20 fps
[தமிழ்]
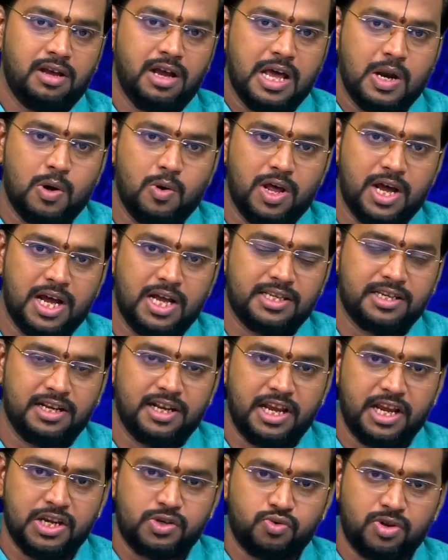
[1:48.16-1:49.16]

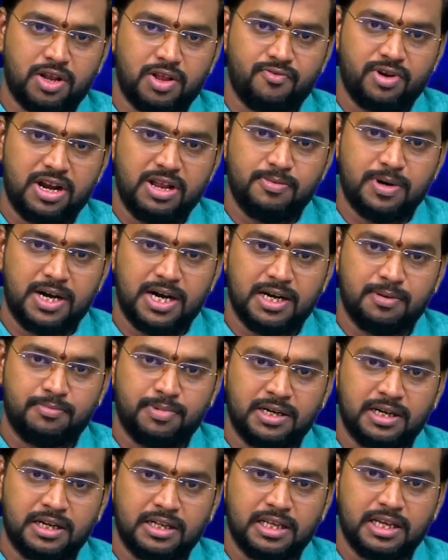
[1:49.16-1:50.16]
அருணாச்சலேஸ்வரர் வழிபாடு
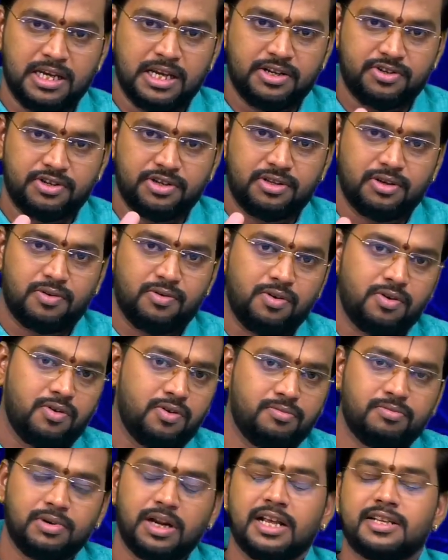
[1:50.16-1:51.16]
பண்ணுறது ஏற்றத்தை
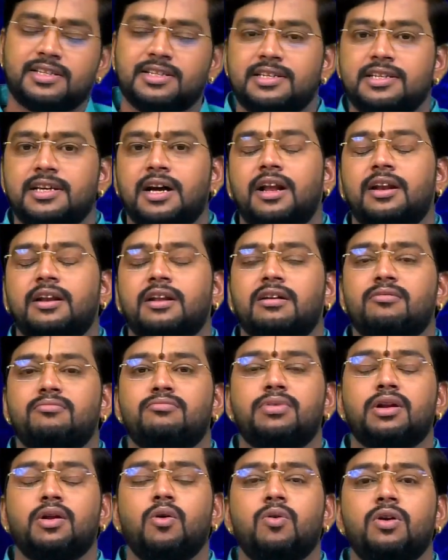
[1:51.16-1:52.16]
கொடுக்கும் ராசியா நிறம்
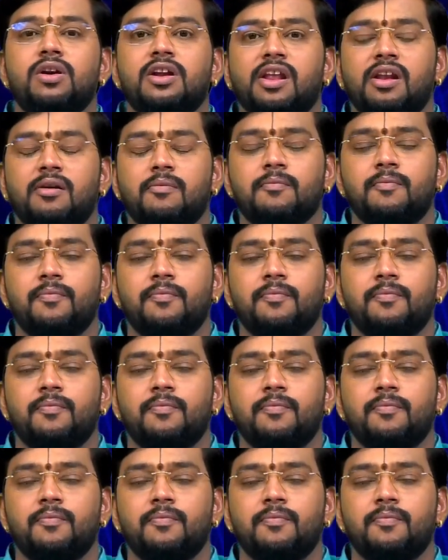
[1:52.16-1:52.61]
ப்ரௌன் நிறம்